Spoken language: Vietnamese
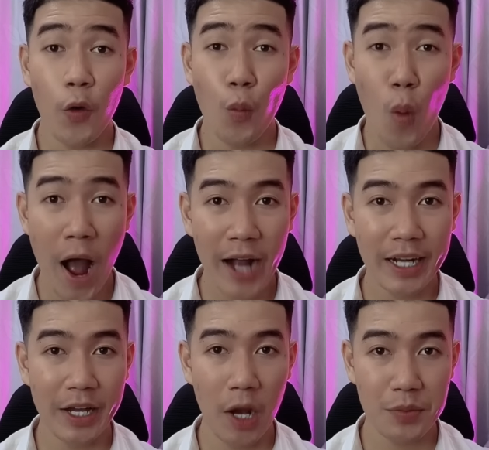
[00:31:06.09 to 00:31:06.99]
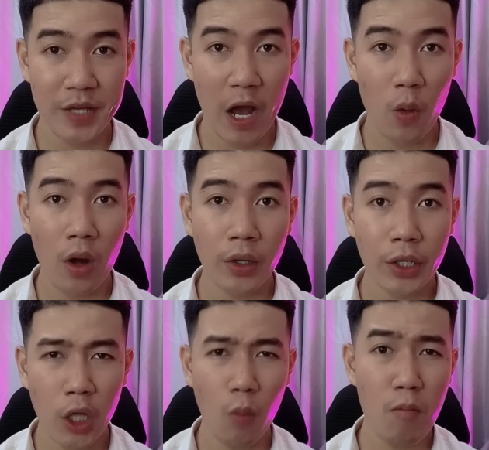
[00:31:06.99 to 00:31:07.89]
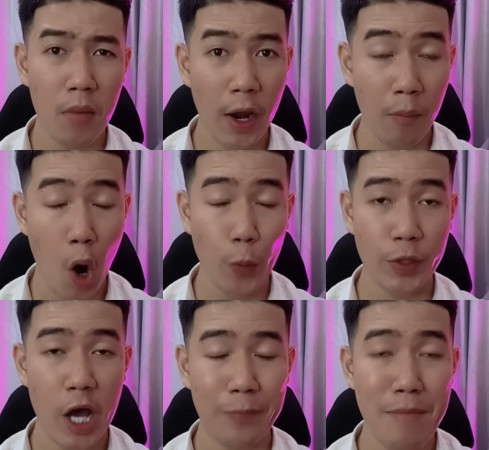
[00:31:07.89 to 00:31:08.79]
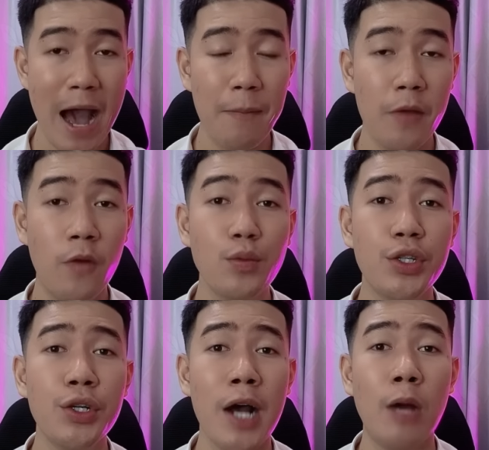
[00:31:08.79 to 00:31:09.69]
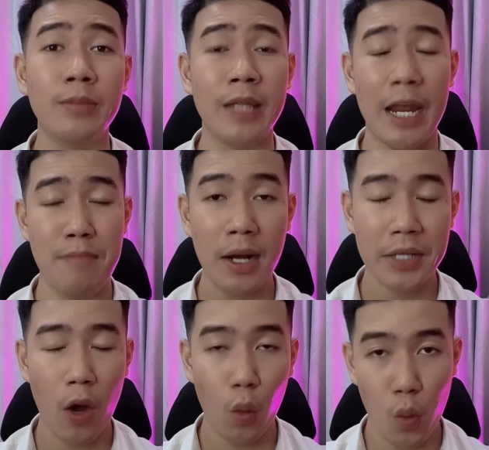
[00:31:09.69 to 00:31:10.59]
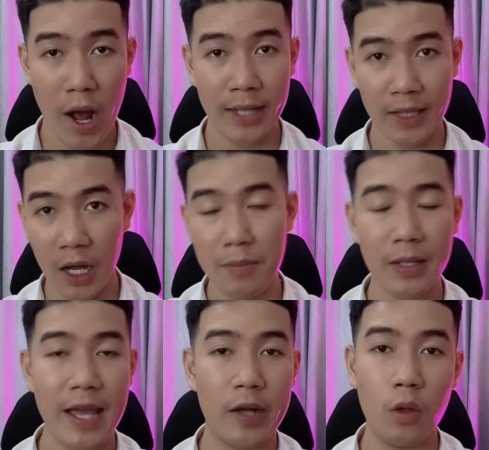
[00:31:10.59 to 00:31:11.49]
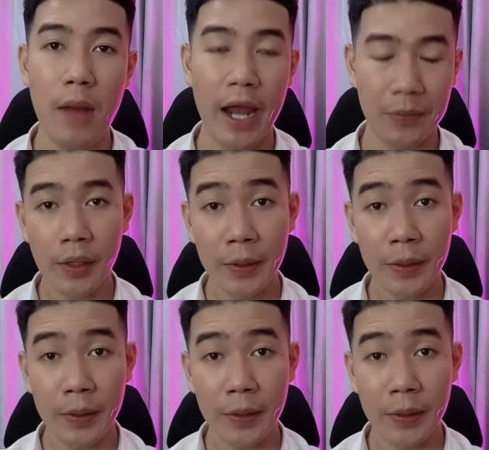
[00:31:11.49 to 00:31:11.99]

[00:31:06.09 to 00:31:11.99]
Qua ngày hôm sau, đúng 11 giờ 30 phút trưa, ông thầy bắt đầu qua tới bên nhà của bạn.